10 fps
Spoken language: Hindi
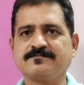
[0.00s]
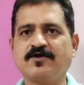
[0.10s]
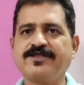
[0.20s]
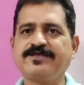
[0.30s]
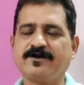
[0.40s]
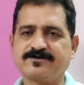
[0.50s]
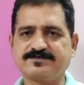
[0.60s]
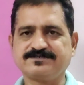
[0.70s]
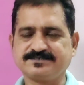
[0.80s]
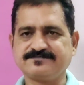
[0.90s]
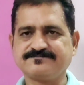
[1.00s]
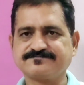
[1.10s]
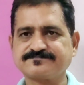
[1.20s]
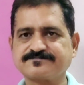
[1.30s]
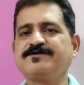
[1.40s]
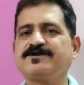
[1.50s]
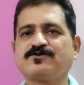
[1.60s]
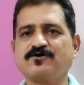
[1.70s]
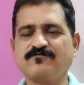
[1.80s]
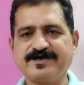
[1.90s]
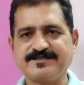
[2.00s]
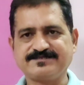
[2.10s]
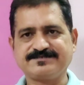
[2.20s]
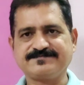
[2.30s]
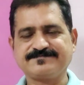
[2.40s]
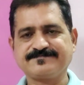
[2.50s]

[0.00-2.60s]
बॉडी के ऑर्गन्स हैं दुनिया में करोड़ों वायरस हैं